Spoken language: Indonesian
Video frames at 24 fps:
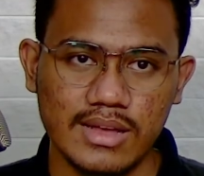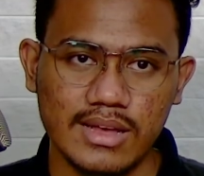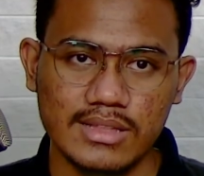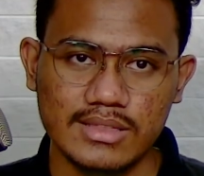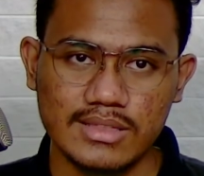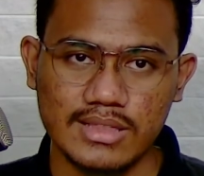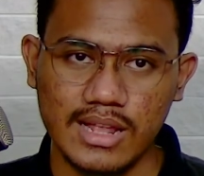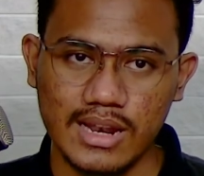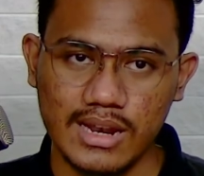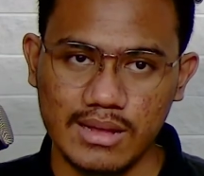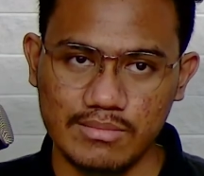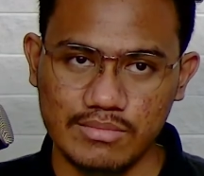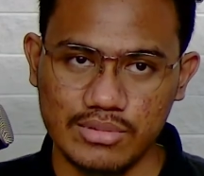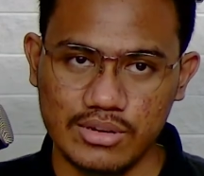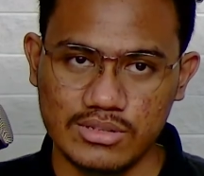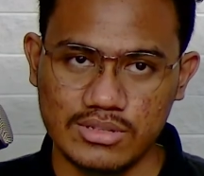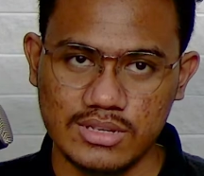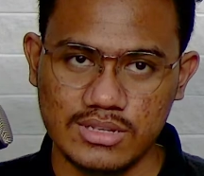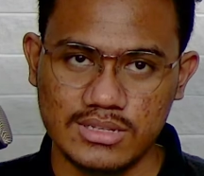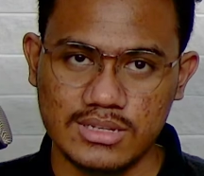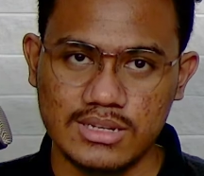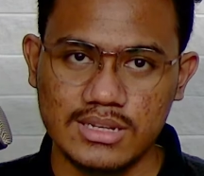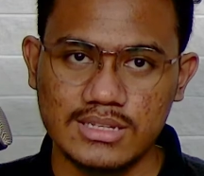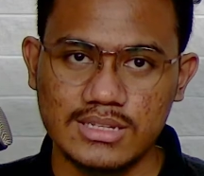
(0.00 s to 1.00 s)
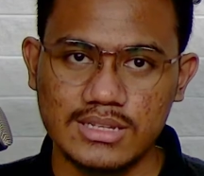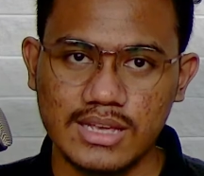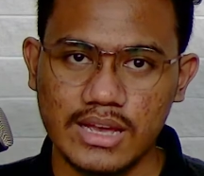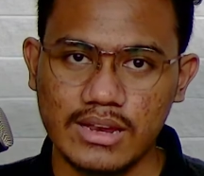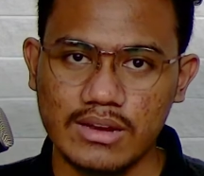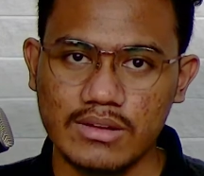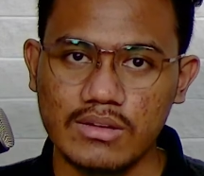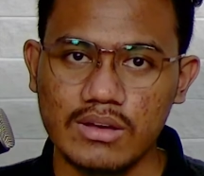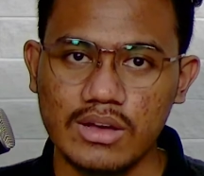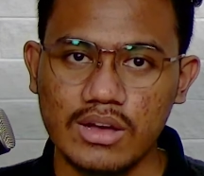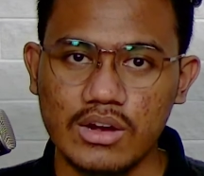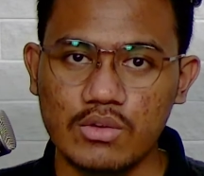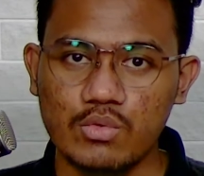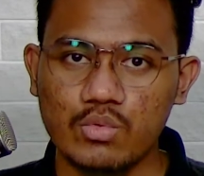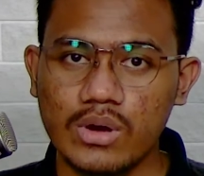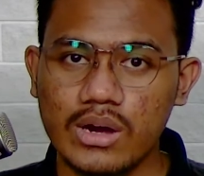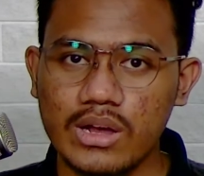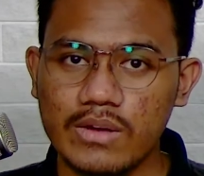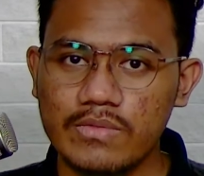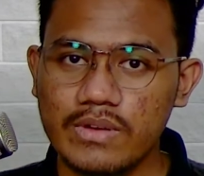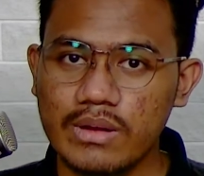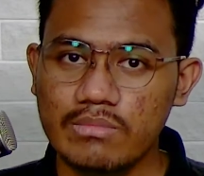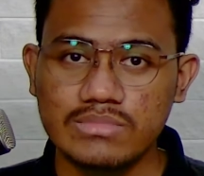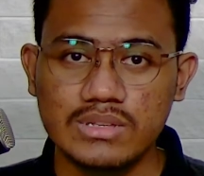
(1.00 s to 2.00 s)
Dalam proses desain,
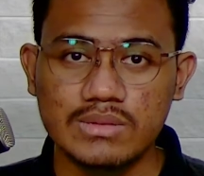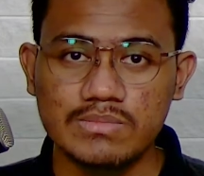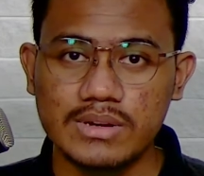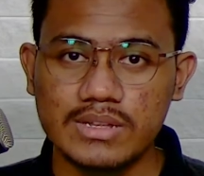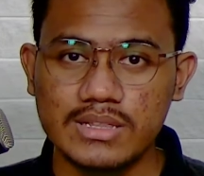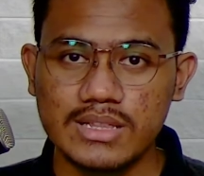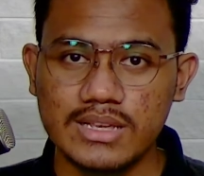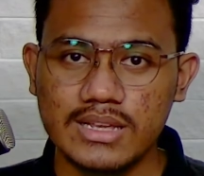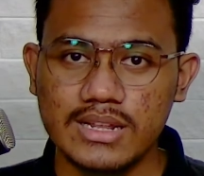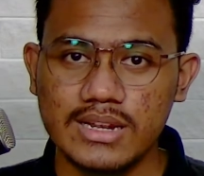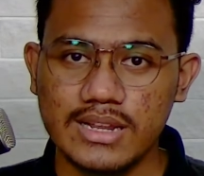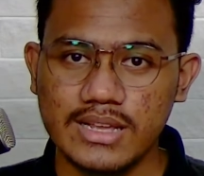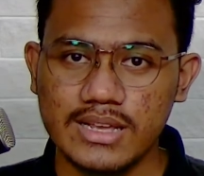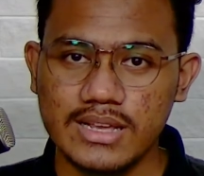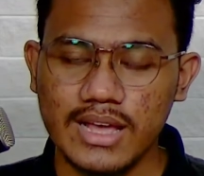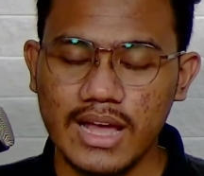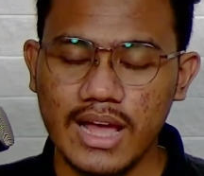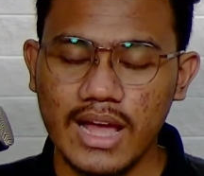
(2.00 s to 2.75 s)
wireframe seperti ini